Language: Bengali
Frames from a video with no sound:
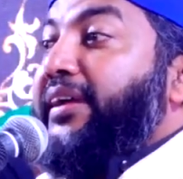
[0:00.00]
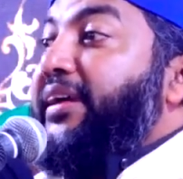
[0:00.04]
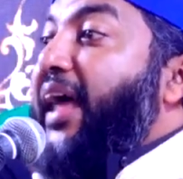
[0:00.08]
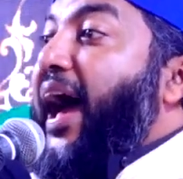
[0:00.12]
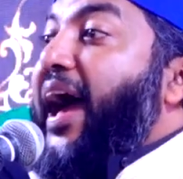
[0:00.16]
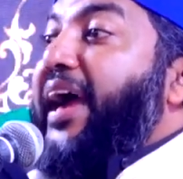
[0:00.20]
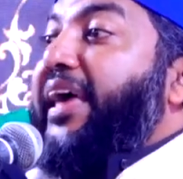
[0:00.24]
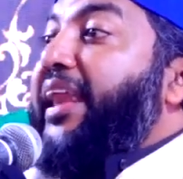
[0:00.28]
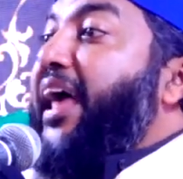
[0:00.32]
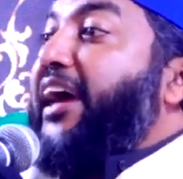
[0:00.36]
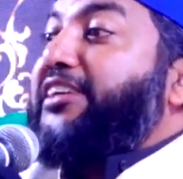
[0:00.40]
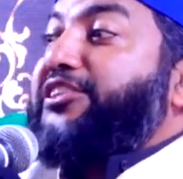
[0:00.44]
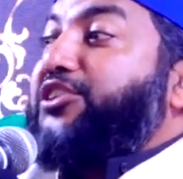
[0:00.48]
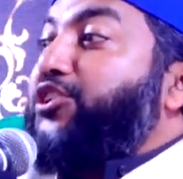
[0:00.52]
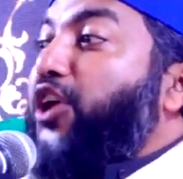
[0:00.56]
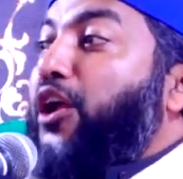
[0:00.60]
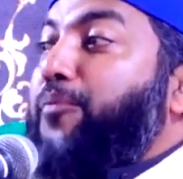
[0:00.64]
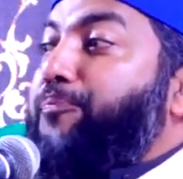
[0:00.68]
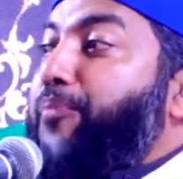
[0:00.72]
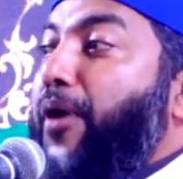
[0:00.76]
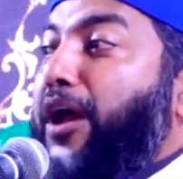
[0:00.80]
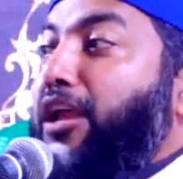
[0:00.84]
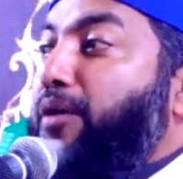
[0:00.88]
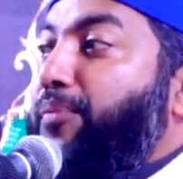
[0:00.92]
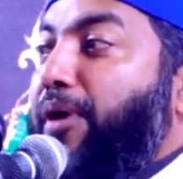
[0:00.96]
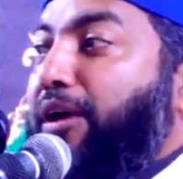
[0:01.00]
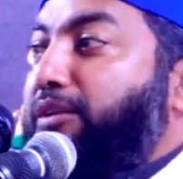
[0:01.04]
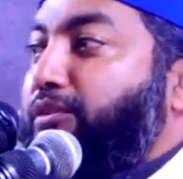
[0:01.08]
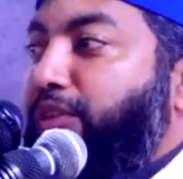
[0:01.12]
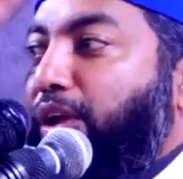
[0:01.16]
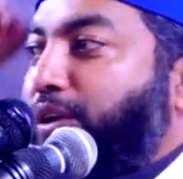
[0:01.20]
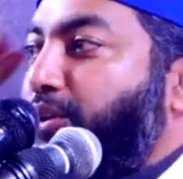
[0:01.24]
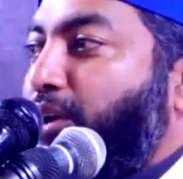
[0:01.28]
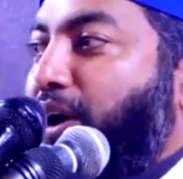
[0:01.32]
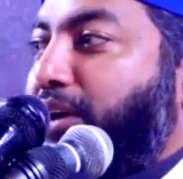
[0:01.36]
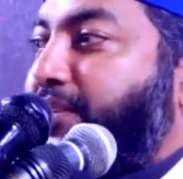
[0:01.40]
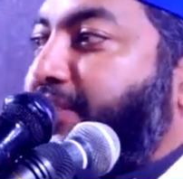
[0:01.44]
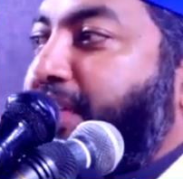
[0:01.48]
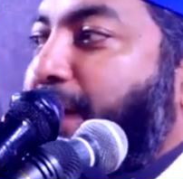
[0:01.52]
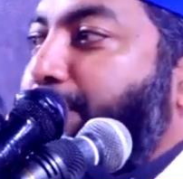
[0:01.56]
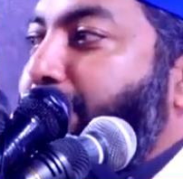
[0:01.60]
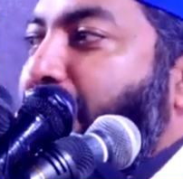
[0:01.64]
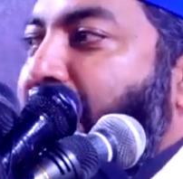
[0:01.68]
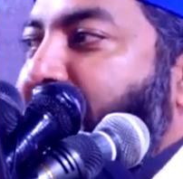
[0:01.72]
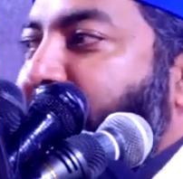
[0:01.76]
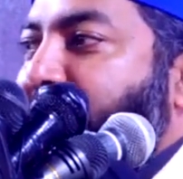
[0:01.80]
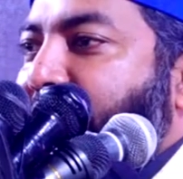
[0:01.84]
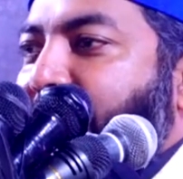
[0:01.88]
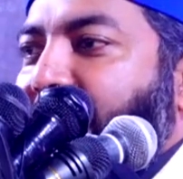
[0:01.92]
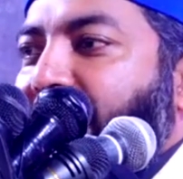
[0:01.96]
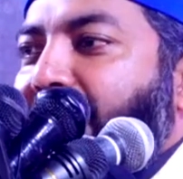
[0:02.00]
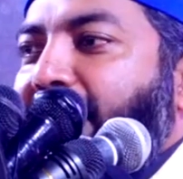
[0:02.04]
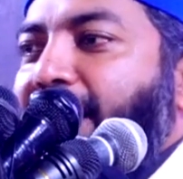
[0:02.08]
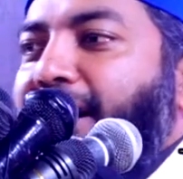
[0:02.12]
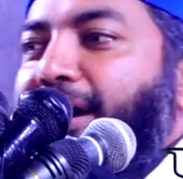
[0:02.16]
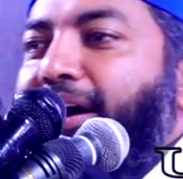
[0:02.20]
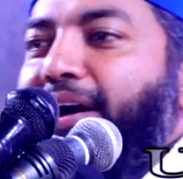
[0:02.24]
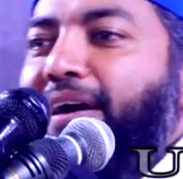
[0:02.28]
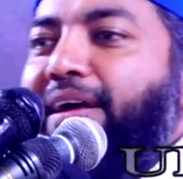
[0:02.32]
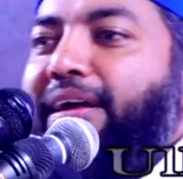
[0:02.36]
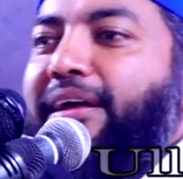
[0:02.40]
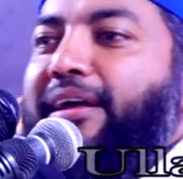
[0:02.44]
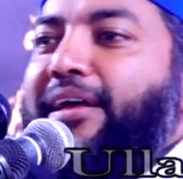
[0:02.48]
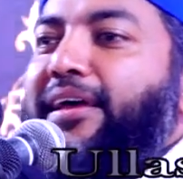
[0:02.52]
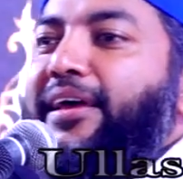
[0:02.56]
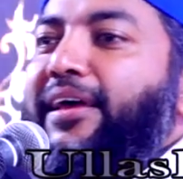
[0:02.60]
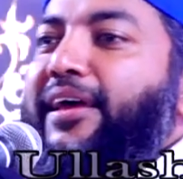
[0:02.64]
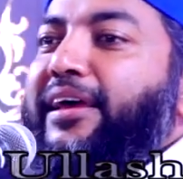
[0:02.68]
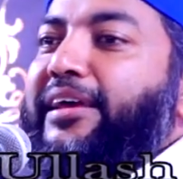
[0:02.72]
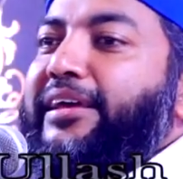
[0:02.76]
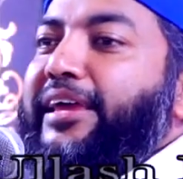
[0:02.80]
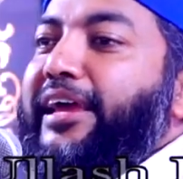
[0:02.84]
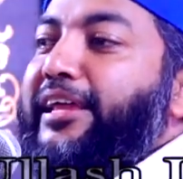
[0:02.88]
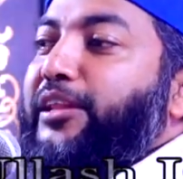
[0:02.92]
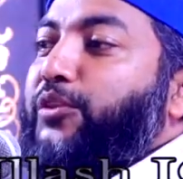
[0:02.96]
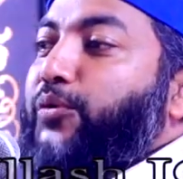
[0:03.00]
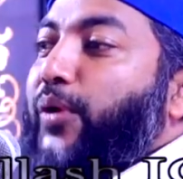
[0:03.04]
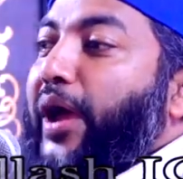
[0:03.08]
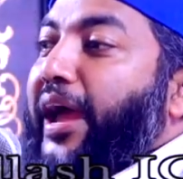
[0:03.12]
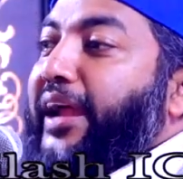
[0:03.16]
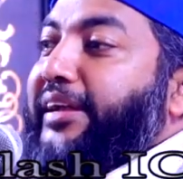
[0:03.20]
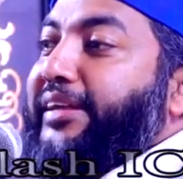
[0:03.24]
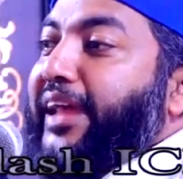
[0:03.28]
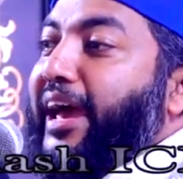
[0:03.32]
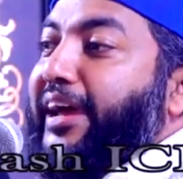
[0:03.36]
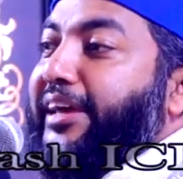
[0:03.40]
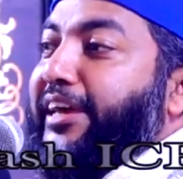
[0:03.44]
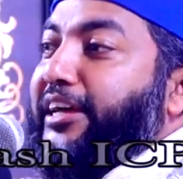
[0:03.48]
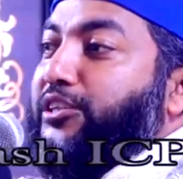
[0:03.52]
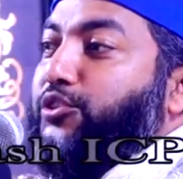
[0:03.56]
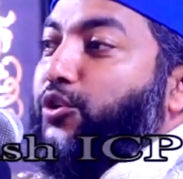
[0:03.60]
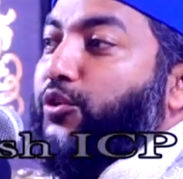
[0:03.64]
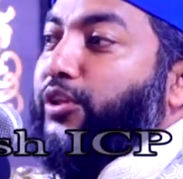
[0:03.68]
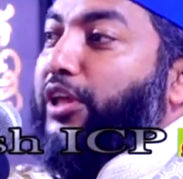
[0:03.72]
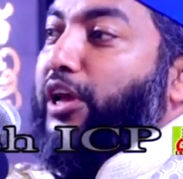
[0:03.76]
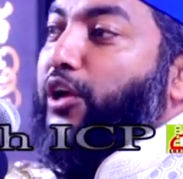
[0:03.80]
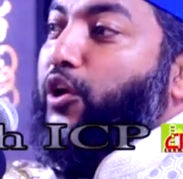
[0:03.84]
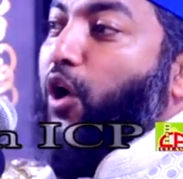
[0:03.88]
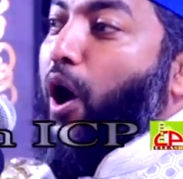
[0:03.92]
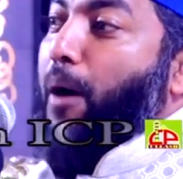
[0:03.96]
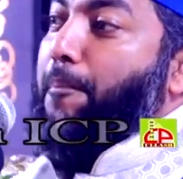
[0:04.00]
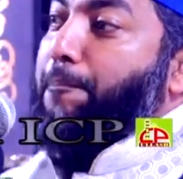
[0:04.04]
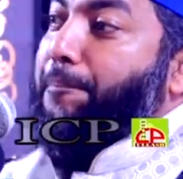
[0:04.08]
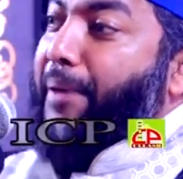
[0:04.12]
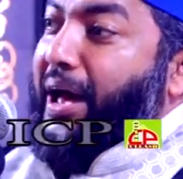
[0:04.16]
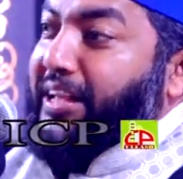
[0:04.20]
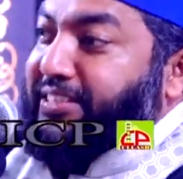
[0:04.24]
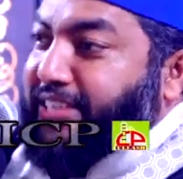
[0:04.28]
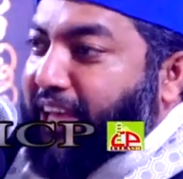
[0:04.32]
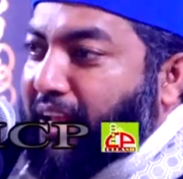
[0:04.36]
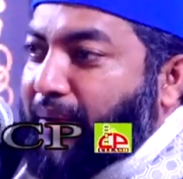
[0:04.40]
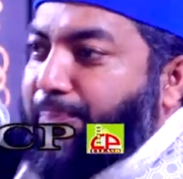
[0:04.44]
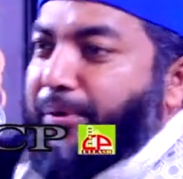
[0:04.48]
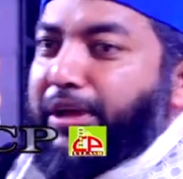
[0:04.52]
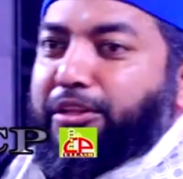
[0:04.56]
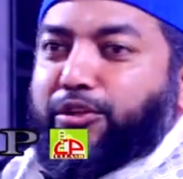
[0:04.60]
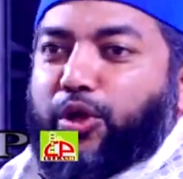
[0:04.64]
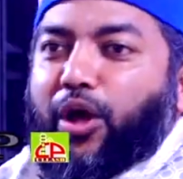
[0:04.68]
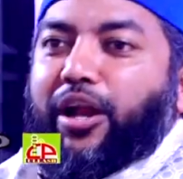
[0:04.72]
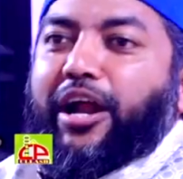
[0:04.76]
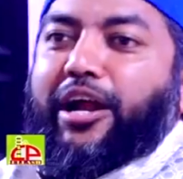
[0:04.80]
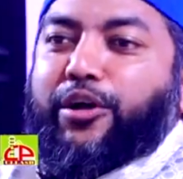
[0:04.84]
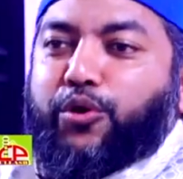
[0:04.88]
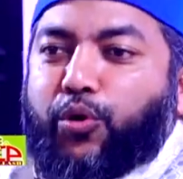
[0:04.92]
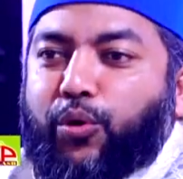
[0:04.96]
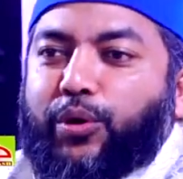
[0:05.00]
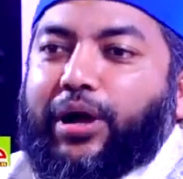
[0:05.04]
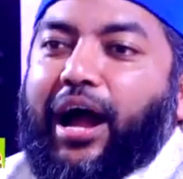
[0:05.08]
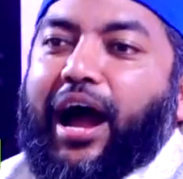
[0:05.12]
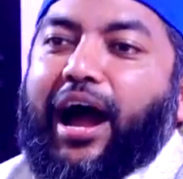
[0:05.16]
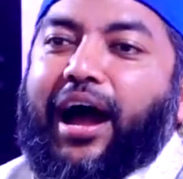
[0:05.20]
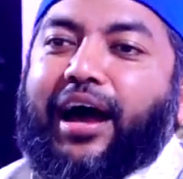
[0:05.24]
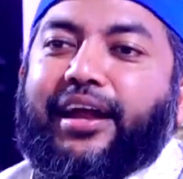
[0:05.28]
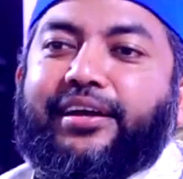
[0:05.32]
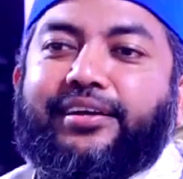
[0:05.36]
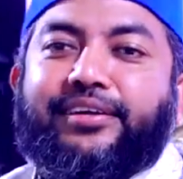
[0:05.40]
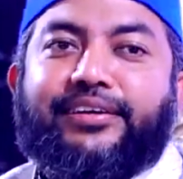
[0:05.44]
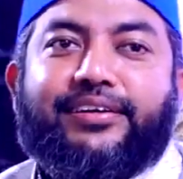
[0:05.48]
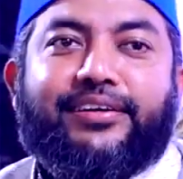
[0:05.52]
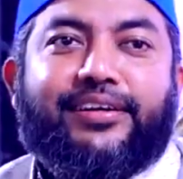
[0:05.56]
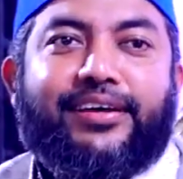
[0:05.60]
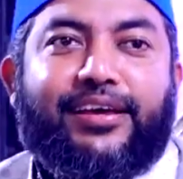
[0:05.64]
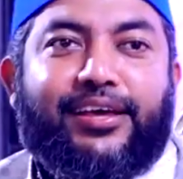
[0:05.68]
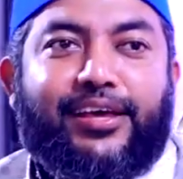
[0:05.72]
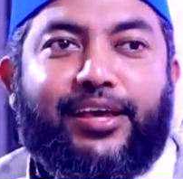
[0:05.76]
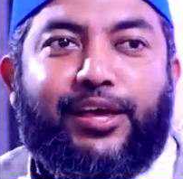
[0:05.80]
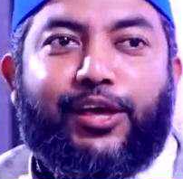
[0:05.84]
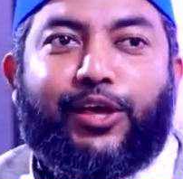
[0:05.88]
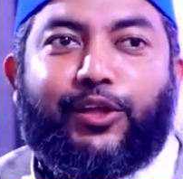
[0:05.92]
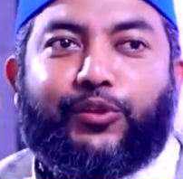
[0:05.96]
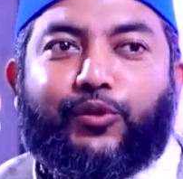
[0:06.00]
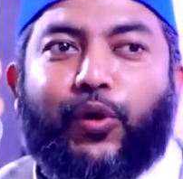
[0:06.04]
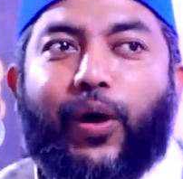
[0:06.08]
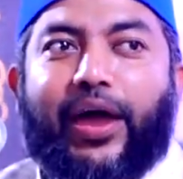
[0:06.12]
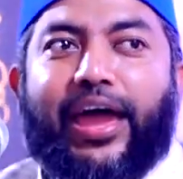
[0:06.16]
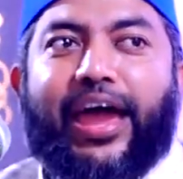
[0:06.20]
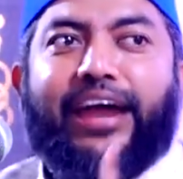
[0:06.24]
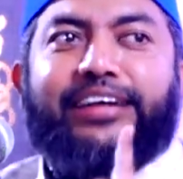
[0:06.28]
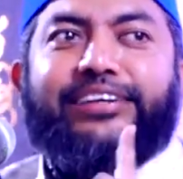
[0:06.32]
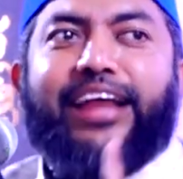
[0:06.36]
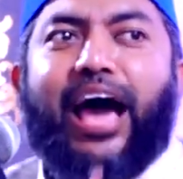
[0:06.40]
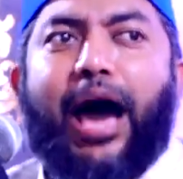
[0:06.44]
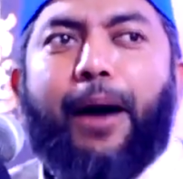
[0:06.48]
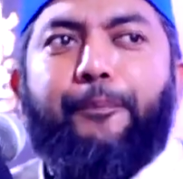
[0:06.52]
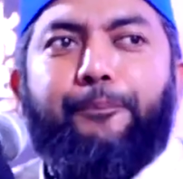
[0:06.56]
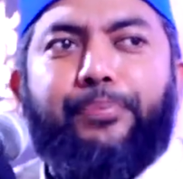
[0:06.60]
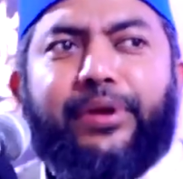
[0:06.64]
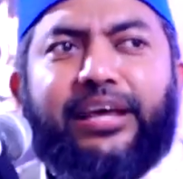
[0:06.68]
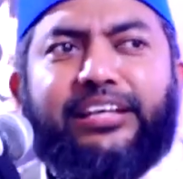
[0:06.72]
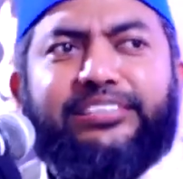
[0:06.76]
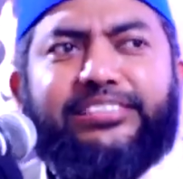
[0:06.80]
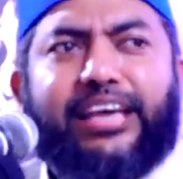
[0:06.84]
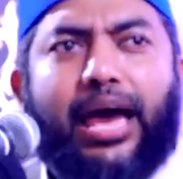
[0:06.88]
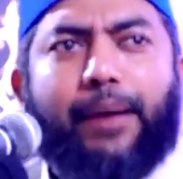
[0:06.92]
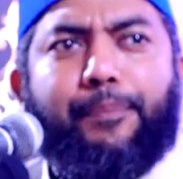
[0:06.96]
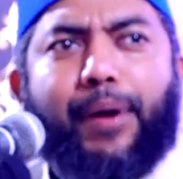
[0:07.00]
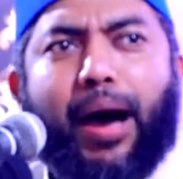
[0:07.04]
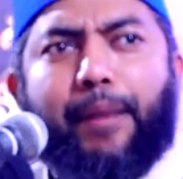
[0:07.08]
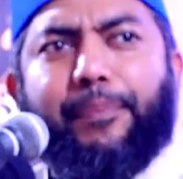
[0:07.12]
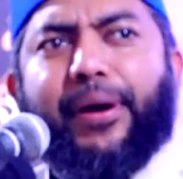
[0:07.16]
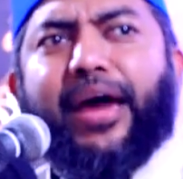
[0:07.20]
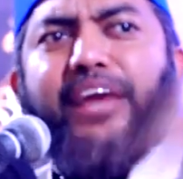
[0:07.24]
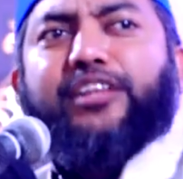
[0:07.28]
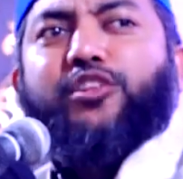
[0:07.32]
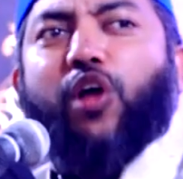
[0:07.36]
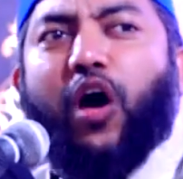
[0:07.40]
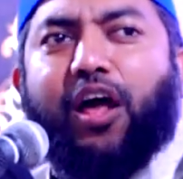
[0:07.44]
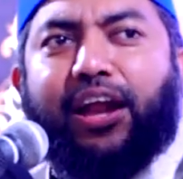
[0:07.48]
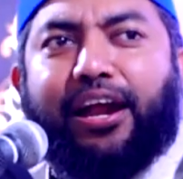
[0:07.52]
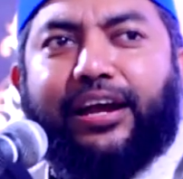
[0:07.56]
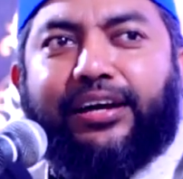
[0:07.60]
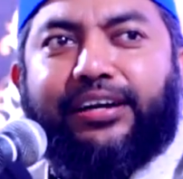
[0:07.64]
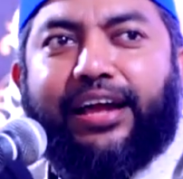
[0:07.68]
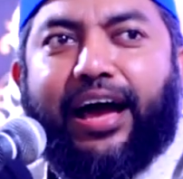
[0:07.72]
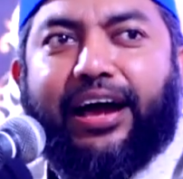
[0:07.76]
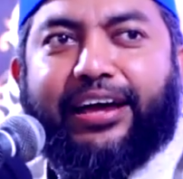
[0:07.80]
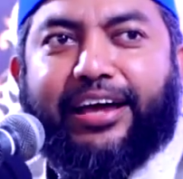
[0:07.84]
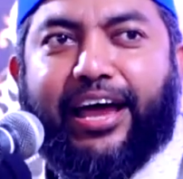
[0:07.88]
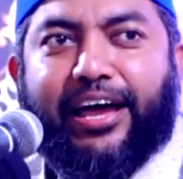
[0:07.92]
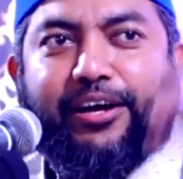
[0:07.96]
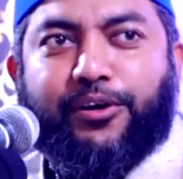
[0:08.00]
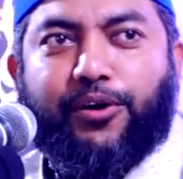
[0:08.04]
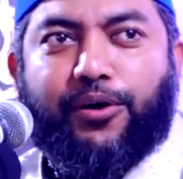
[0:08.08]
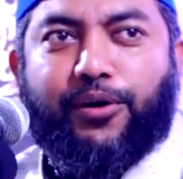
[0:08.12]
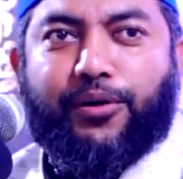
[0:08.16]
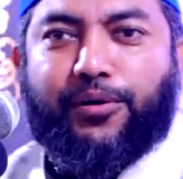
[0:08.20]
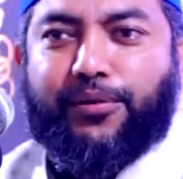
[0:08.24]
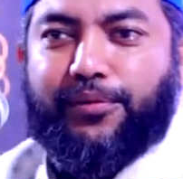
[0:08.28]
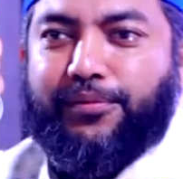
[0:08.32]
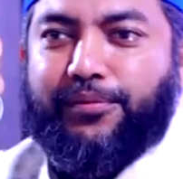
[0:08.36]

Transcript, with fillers: ডাইরেকশন পরিবর্তন করতে পারে না কিন্তু এটাকে যদি কম্পাসের ভিতরে ঢুকান তো এটা আপনি যেভাবেই ধরেন না কেন